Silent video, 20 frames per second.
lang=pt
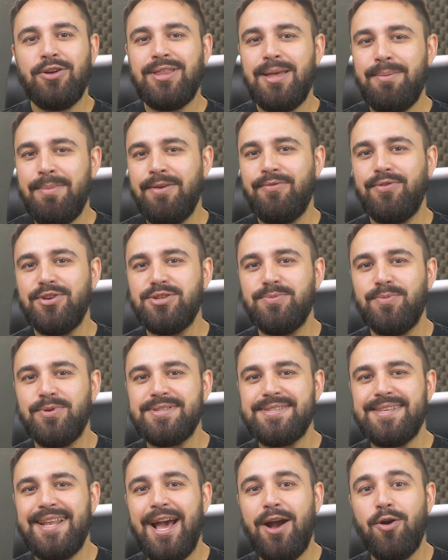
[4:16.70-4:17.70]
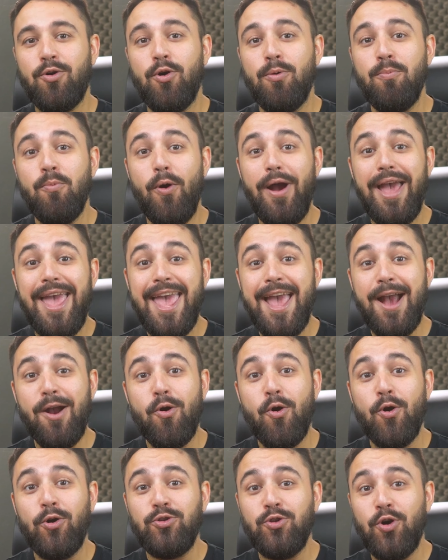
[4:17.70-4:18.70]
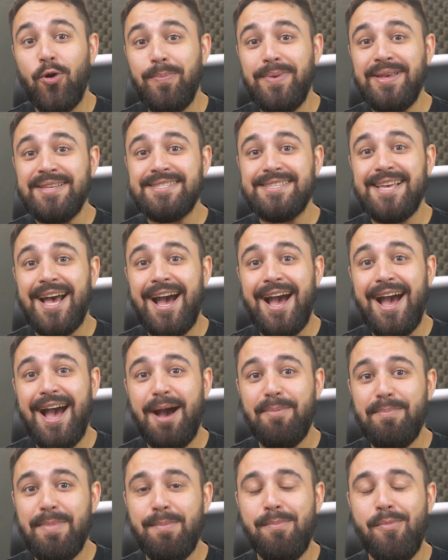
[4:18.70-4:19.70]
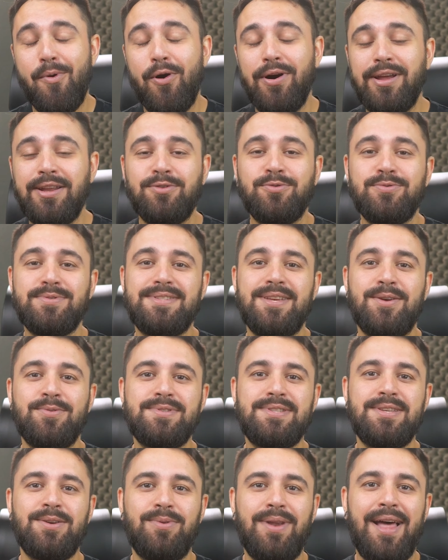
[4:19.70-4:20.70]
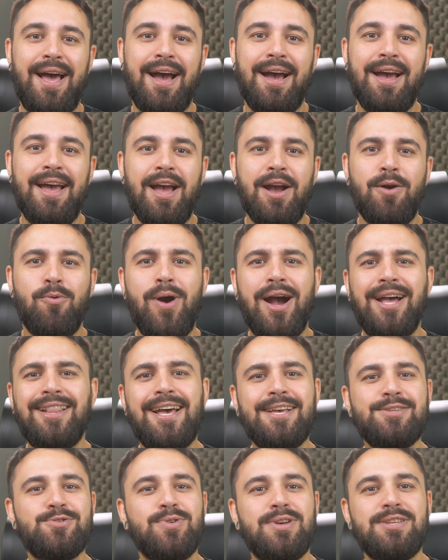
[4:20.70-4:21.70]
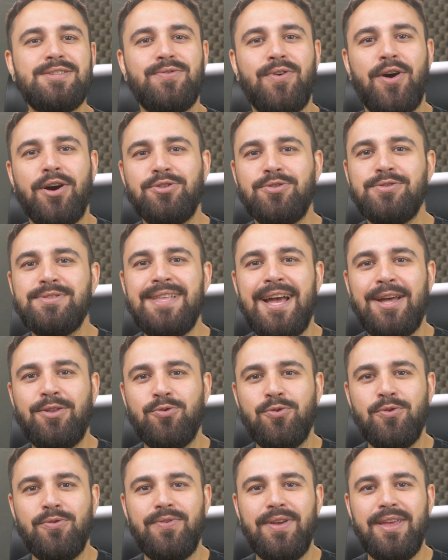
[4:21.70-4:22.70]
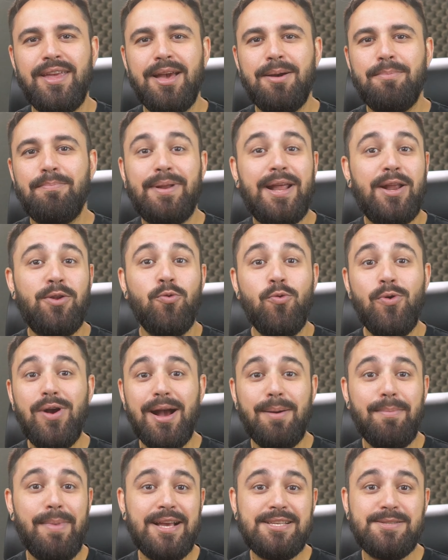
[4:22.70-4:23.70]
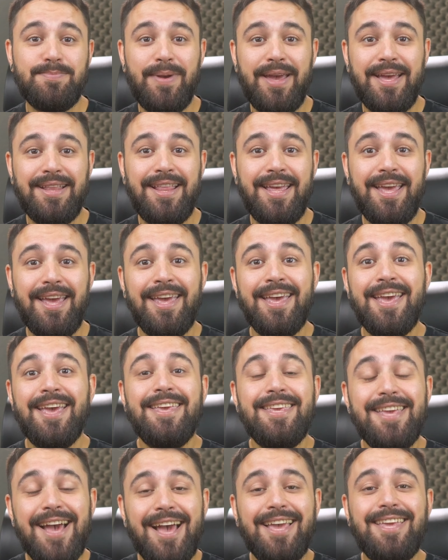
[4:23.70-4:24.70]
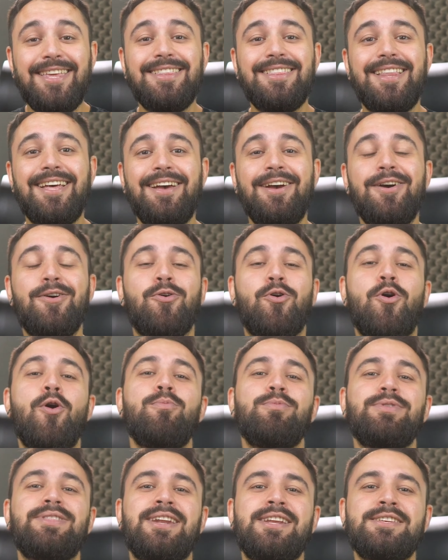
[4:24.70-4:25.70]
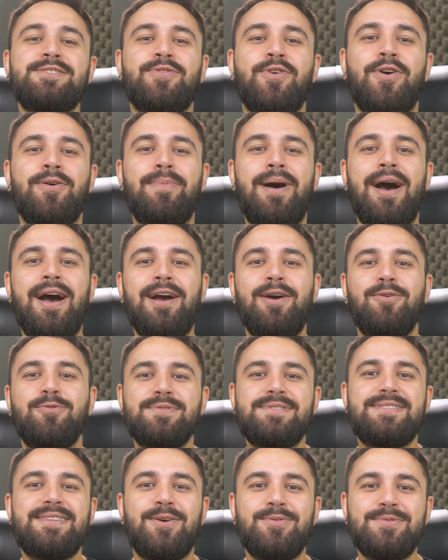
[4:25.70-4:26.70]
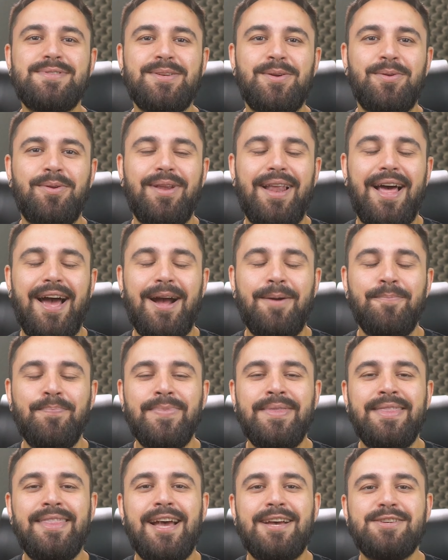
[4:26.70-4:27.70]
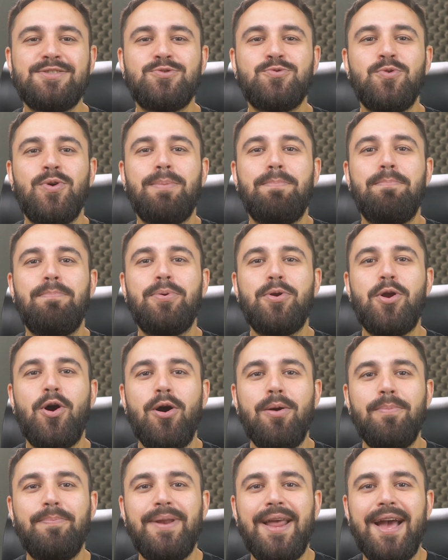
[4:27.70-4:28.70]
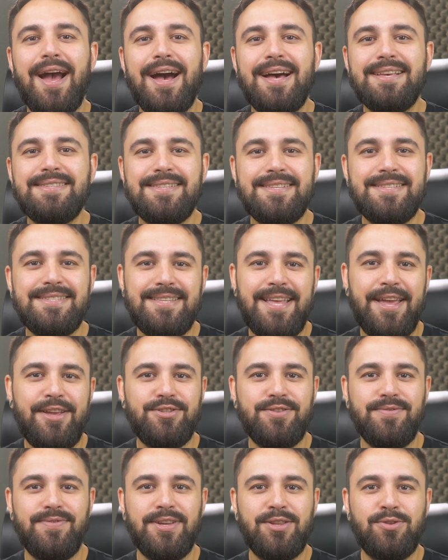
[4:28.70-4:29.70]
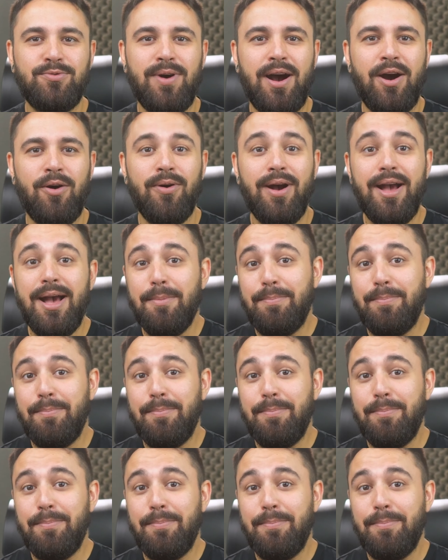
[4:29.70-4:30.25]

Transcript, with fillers: Eu também vou te mostrar como economizar a memória do seu celular, guardar suas fotos na nuvem para nunca mais perder e ainda como transformar o seu celular na sua própria assistente virtual,